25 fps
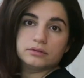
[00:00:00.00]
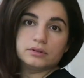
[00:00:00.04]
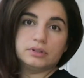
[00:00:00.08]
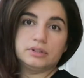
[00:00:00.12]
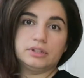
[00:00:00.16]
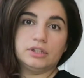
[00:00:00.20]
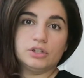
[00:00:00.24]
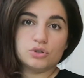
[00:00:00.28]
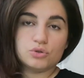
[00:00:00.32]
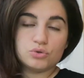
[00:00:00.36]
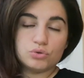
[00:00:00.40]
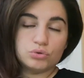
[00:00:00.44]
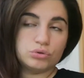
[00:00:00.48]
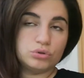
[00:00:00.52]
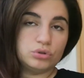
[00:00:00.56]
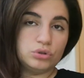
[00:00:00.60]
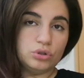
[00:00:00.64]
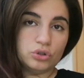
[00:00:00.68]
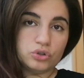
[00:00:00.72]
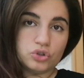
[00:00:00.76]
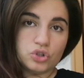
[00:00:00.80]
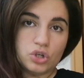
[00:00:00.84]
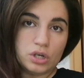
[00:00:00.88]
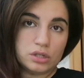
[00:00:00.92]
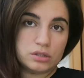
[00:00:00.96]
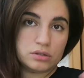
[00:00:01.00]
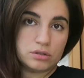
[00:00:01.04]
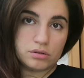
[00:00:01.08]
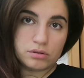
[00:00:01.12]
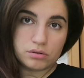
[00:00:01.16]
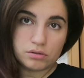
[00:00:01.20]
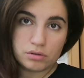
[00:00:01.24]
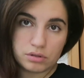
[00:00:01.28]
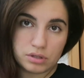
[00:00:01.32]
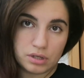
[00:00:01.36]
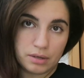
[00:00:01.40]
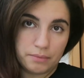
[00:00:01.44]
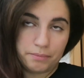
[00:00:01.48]
i tessuti di Oceano
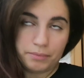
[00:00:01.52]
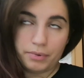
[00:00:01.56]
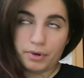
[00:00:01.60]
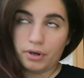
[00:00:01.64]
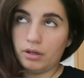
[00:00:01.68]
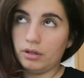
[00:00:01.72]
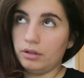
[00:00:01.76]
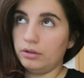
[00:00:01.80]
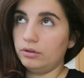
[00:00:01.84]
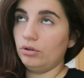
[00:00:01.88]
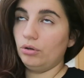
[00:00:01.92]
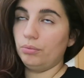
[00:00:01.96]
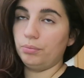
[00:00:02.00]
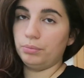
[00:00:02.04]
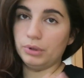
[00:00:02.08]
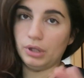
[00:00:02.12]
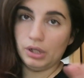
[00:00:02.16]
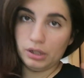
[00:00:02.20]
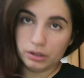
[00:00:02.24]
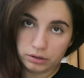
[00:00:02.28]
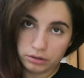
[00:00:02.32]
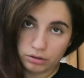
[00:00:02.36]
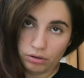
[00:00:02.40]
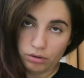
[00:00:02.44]
sono sempre il top del